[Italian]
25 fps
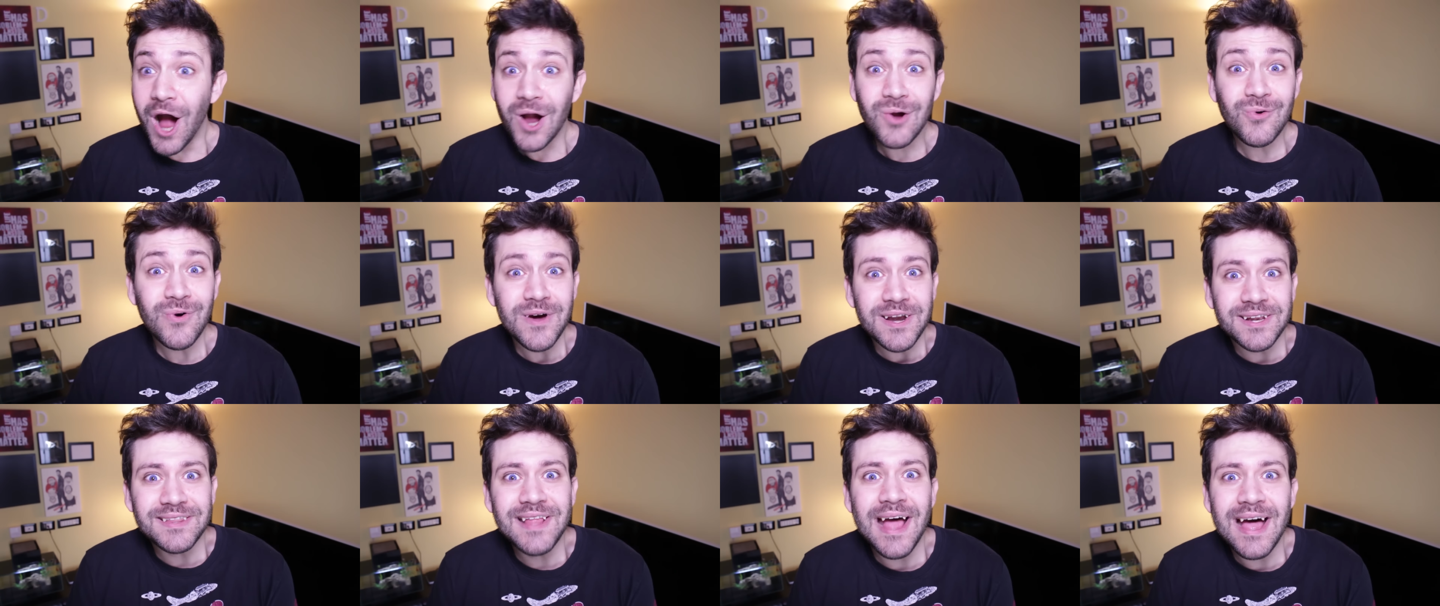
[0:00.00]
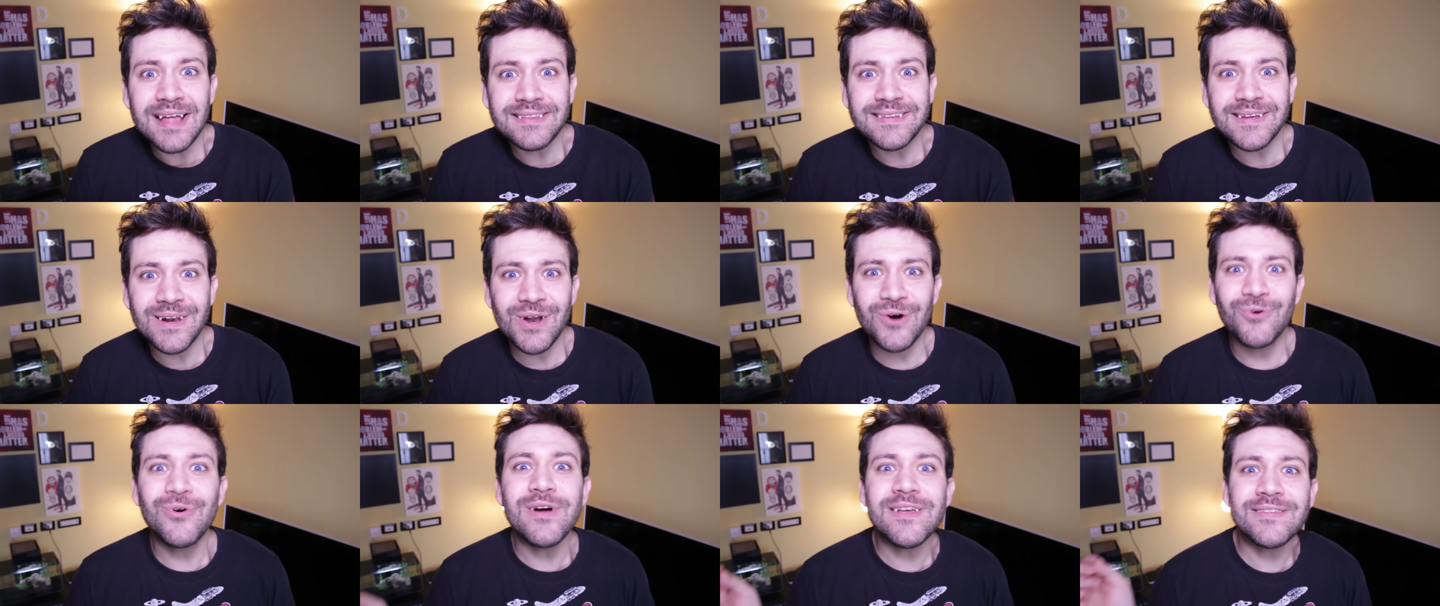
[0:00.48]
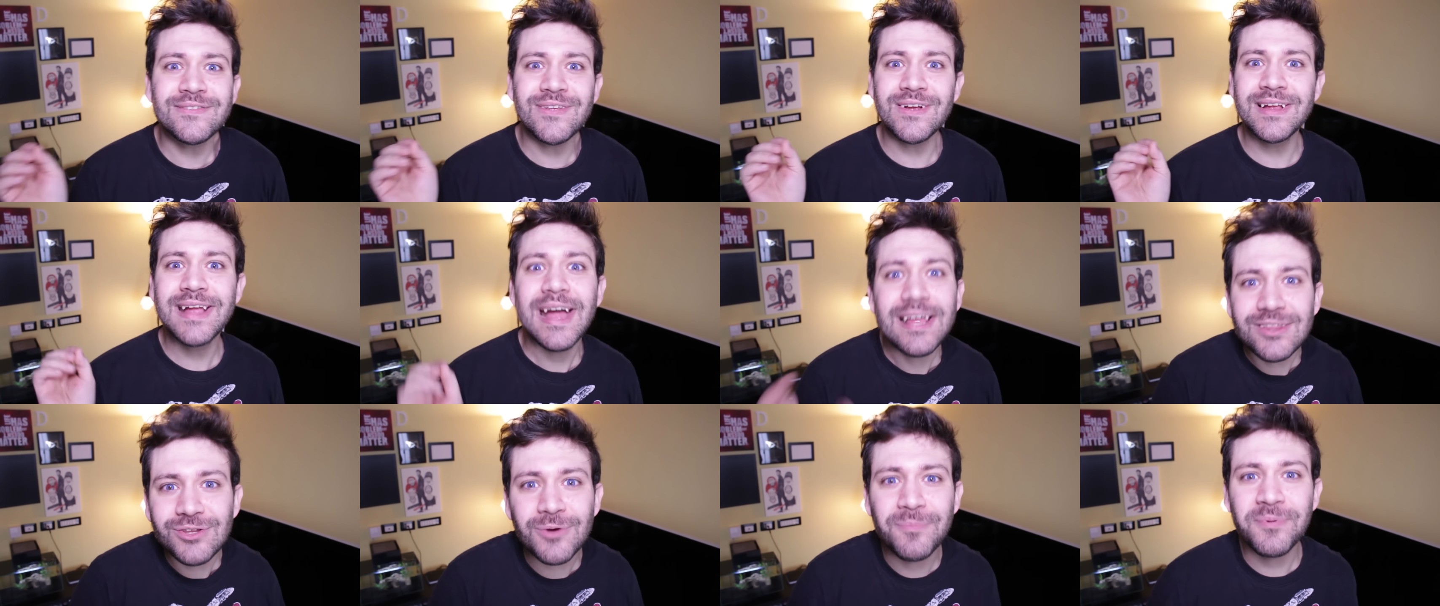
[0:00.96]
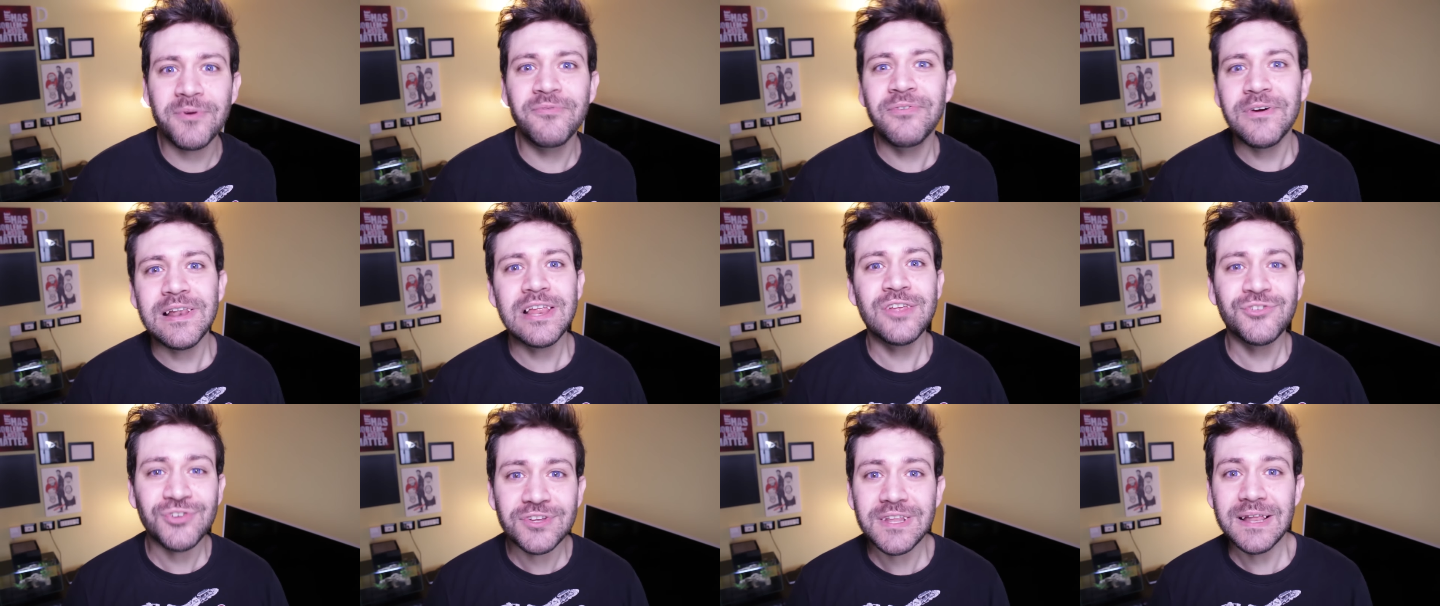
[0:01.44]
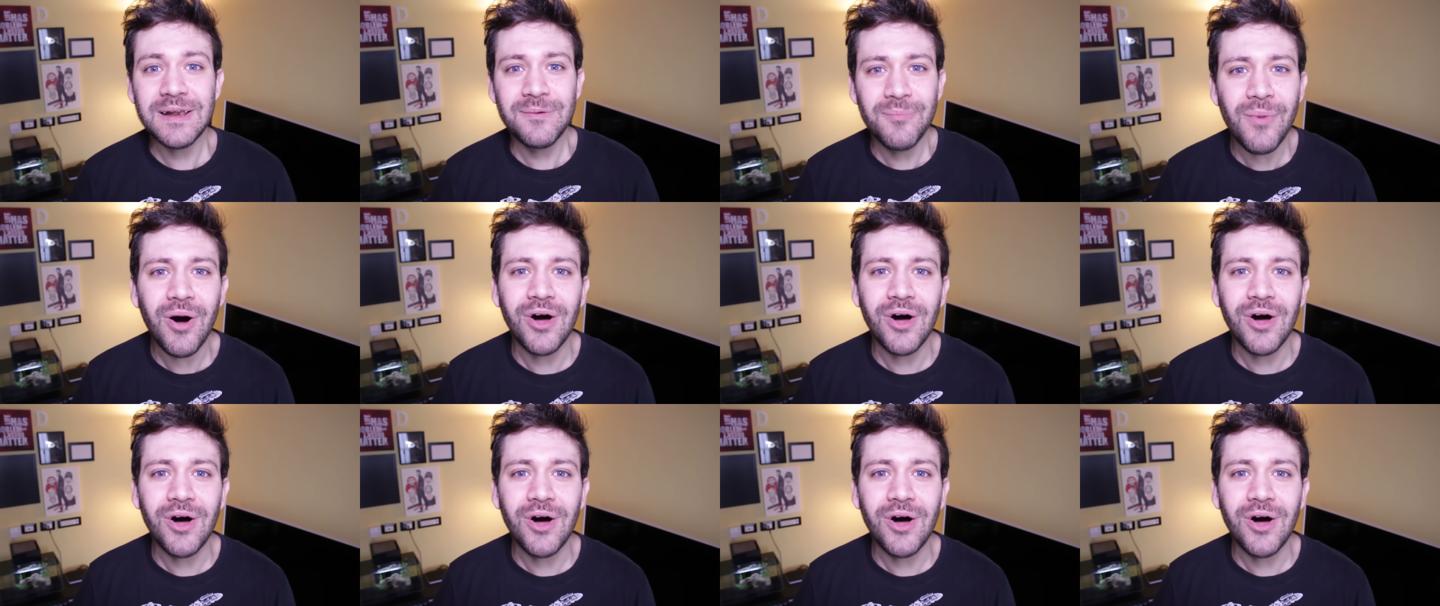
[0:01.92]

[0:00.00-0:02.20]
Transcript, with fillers: Guardatelo, questo è il gatto più felice del